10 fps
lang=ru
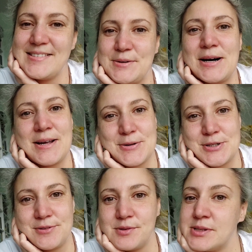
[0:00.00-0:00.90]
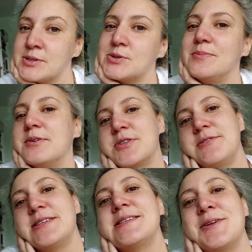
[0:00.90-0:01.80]
Всего хорошего, с
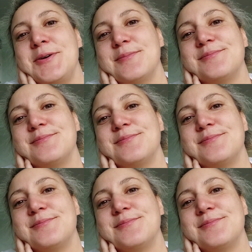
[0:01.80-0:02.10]
наступившей весной!